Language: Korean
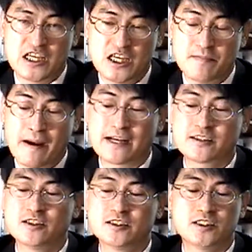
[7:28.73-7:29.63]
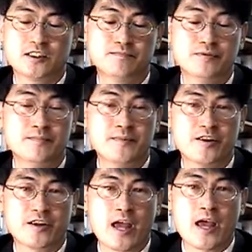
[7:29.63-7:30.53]
이 방정식을
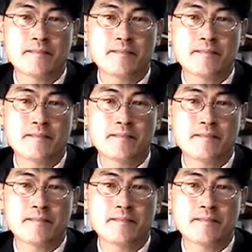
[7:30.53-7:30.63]
풀면